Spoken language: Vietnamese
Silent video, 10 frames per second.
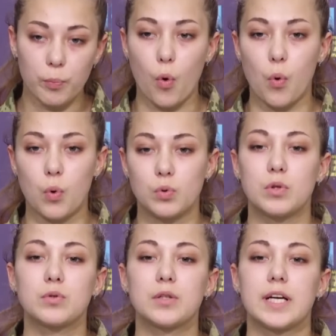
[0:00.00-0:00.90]
một
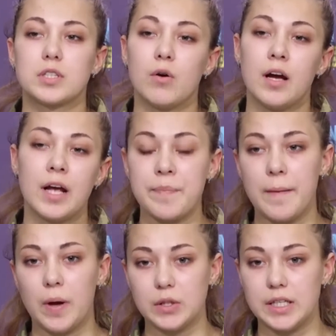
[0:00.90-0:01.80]
nghìn năm trăm lẻ
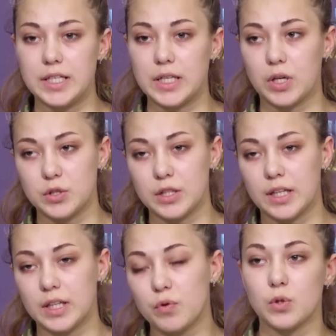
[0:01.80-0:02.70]
sáu máy bay không người
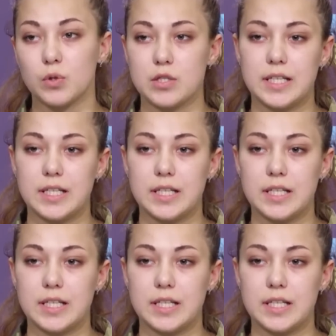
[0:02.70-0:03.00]
lái,